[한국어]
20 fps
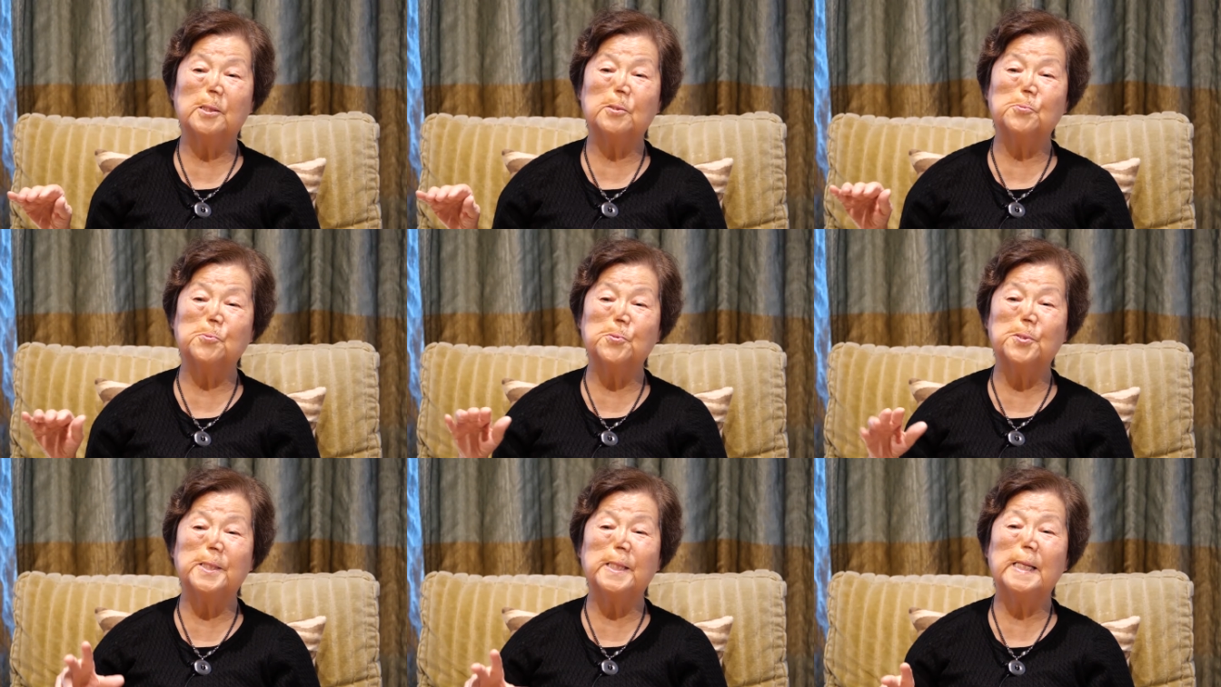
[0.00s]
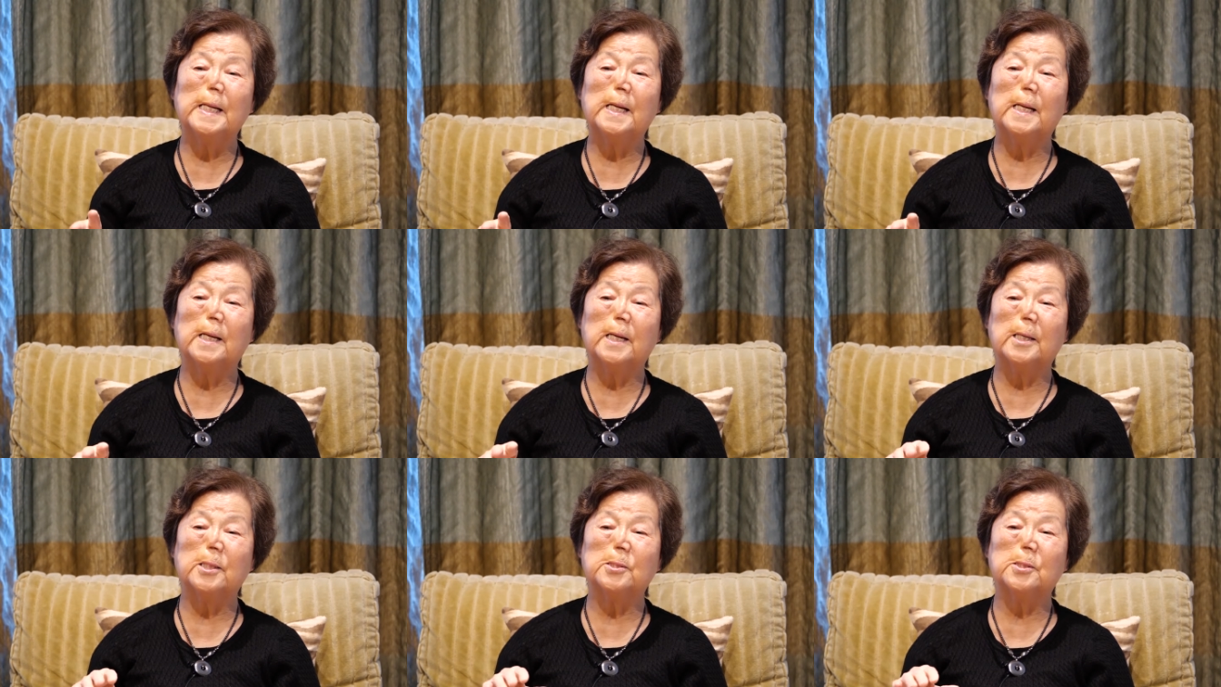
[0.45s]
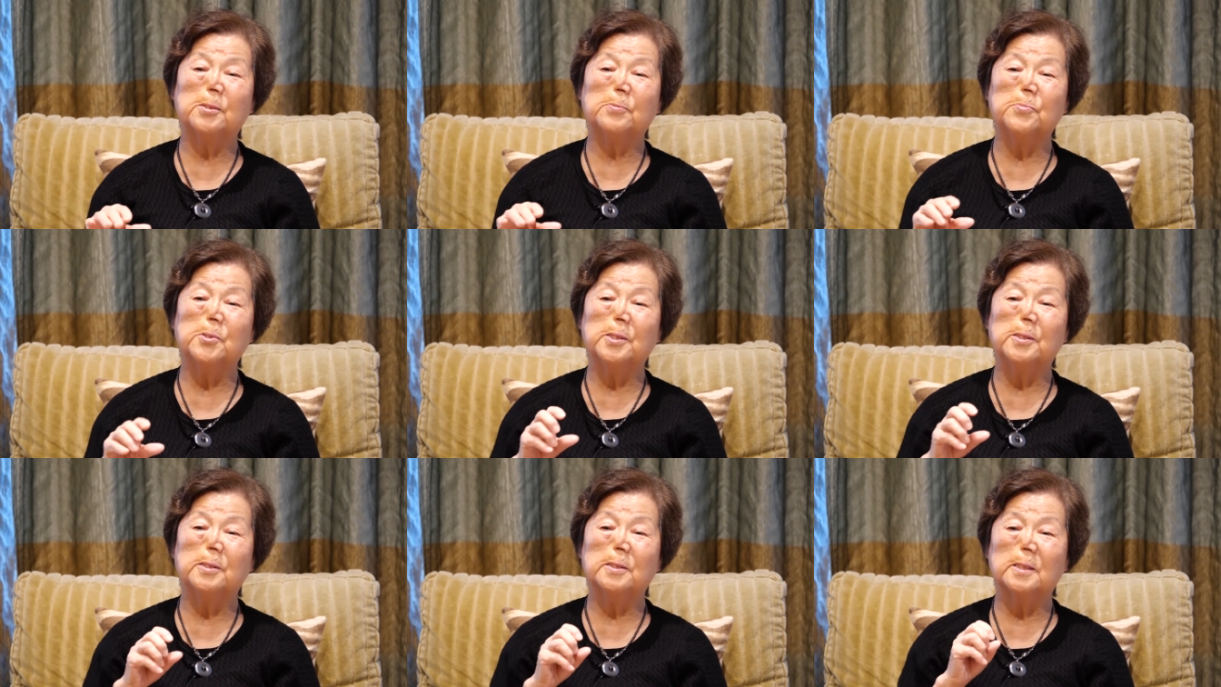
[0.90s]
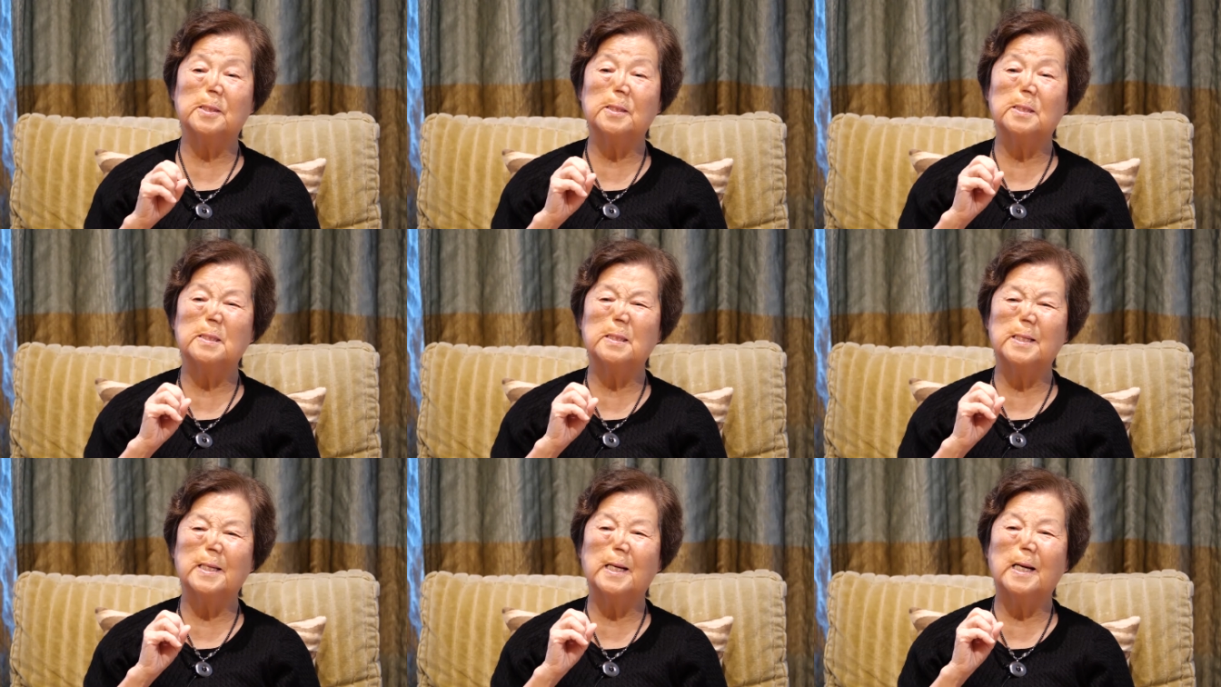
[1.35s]
우리나라 같으면은
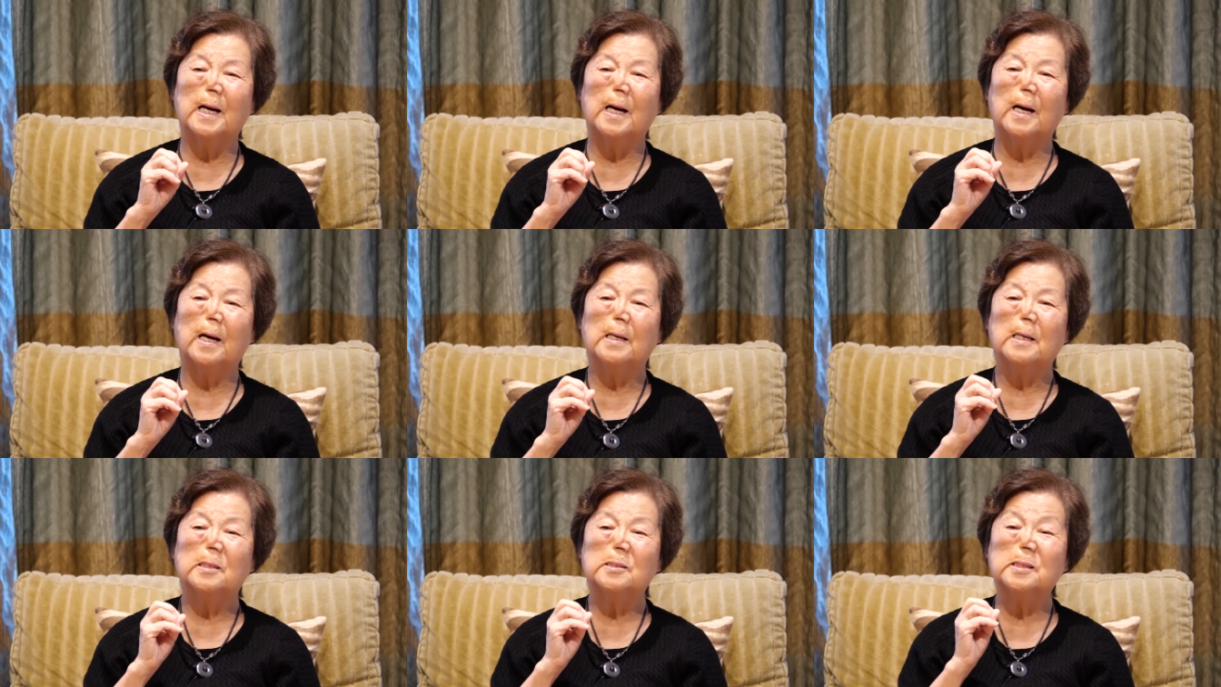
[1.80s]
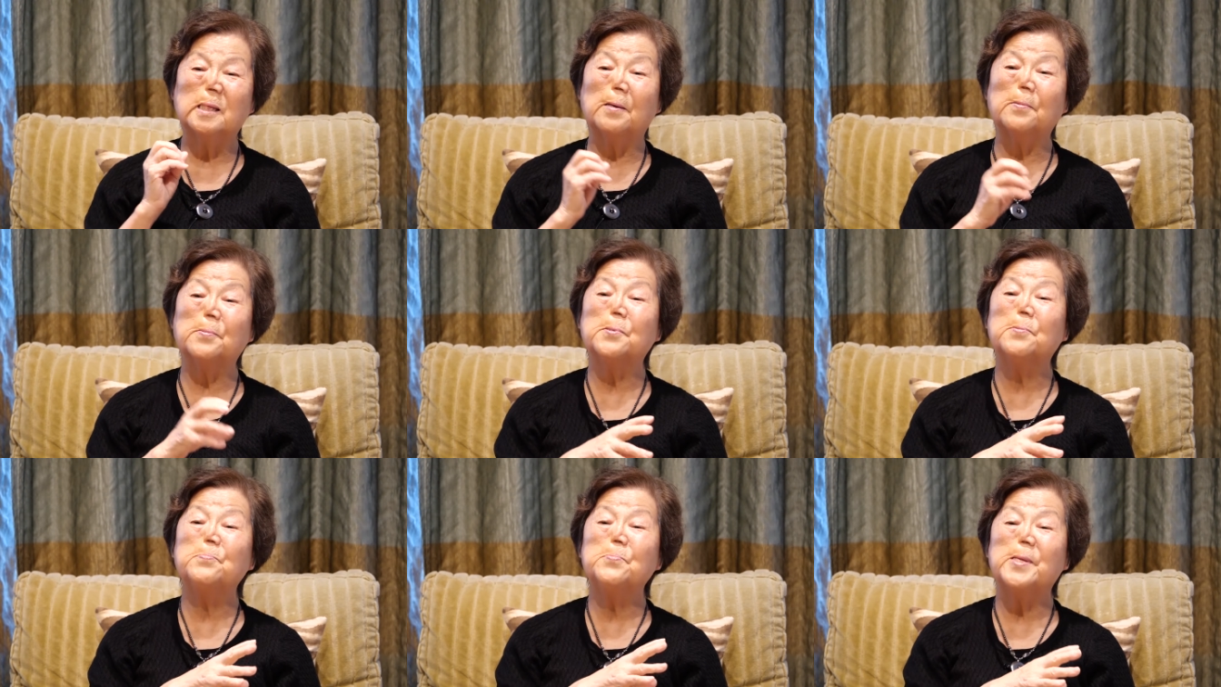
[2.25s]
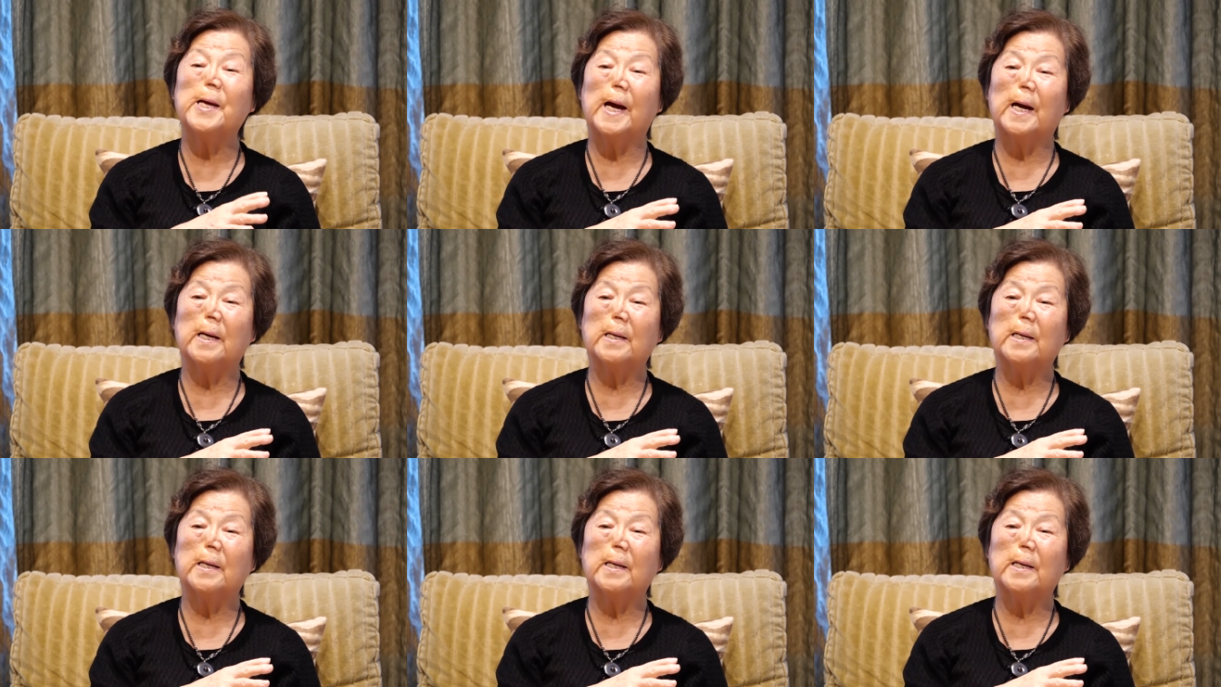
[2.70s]
그러니까 사범대,